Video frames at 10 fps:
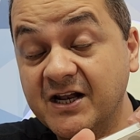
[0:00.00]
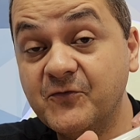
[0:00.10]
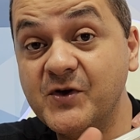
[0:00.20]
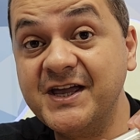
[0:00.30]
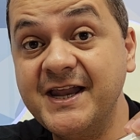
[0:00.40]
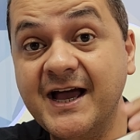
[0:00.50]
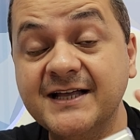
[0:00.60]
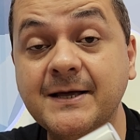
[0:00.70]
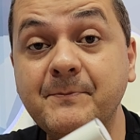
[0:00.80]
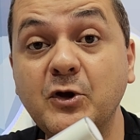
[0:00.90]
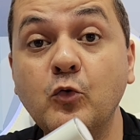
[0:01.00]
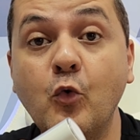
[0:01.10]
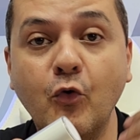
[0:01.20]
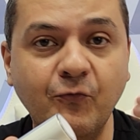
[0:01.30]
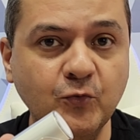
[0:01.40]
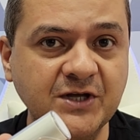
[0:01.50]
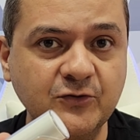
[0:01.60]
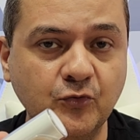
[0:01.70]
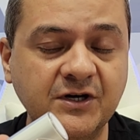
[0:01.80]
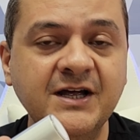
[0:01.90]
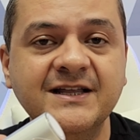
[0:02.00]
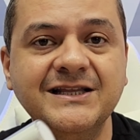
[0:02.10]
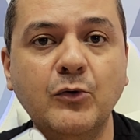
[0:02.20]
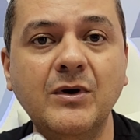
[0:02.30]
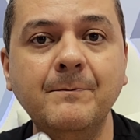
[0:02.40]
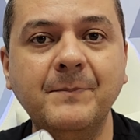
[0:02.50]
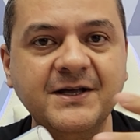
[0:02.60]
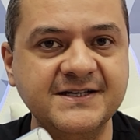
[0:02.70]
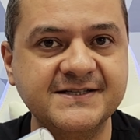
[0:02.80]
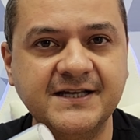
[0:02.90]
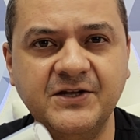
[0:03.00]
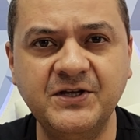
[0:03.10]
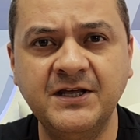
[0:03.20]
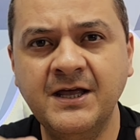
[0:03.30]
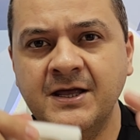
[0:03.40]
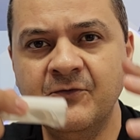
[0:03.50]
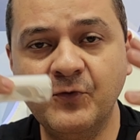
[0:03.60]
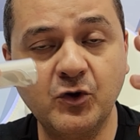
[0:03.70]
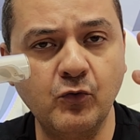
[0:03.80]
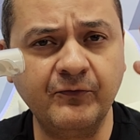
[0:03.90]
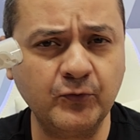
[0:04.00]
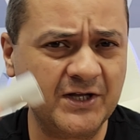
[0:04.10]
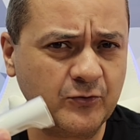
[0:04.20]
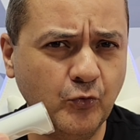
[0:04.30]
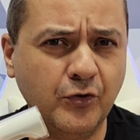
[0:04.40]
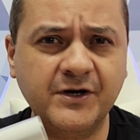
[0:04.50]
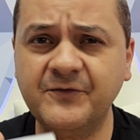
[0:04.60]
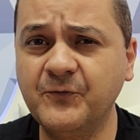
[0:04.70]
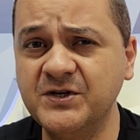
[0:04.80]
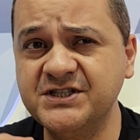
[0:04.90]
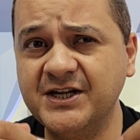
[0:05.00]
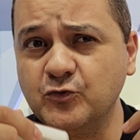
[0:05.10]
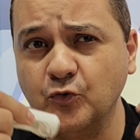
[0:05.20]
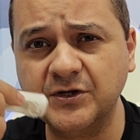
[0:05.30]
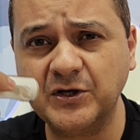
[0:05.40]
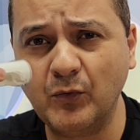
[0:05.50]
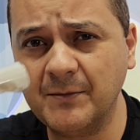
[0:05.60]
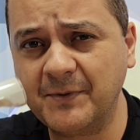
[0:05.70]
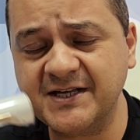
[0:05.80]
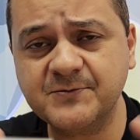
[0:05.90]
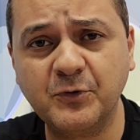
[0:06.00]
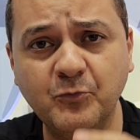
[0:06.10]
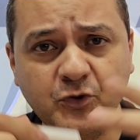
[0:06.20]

ela foi criada pelo cofundador da OnePlus. Ele foi cofundador e foi diretor da OnePlus por